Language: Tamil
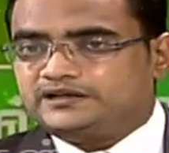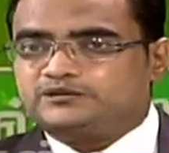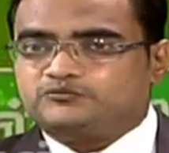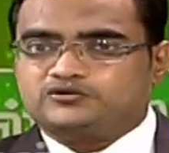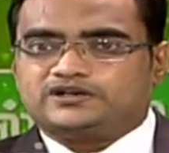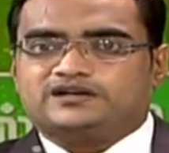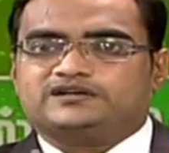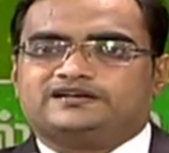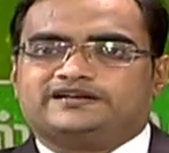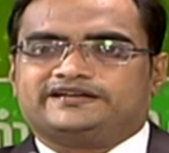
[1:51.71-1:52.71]
இந்த
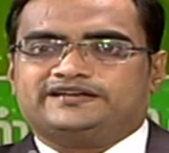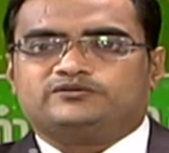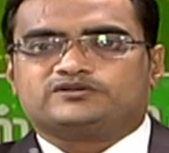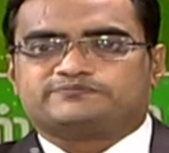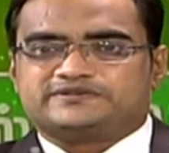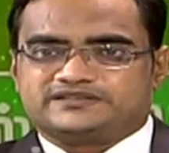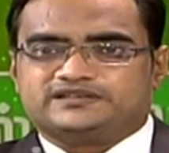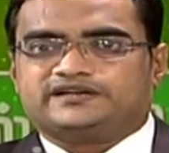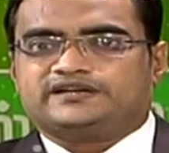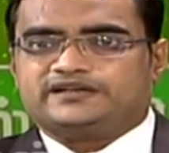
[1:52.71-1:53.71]
மூன்றாண்டுகளில் என்ன ஒரு
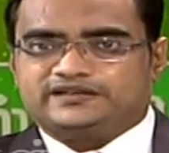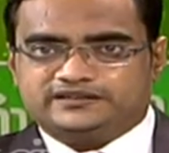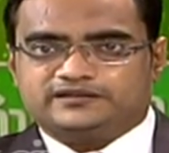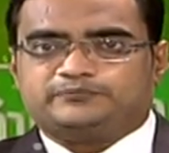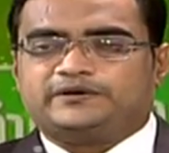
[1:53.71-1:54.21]
ஸ்பெஷல்னு கேட்டிங்கன்னா இந்த